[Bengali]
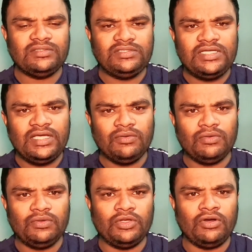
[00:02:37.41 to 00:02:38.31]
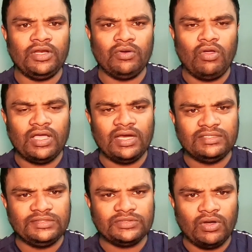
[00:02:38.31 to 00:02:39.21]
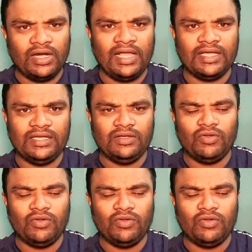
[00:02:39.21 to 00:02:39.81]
যে কোনো ধরনের অকারেন্স করার আগে